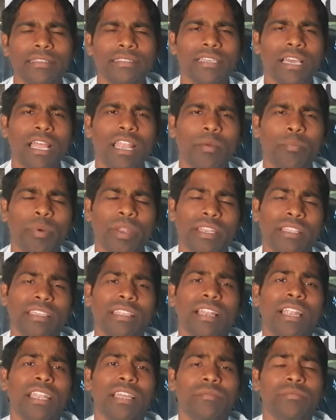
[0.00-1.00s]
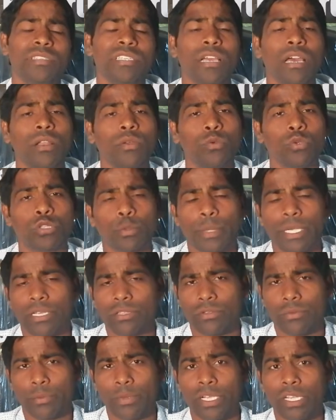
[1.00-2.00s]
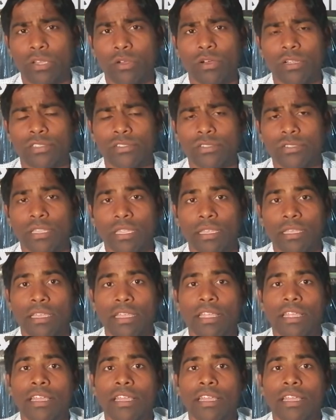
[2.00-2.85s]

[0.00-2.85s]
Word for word: చాలా పనికిరాని అంశాలు గుర్తుపెట్టి పెట్టుకోవాల్సి వస్తుంది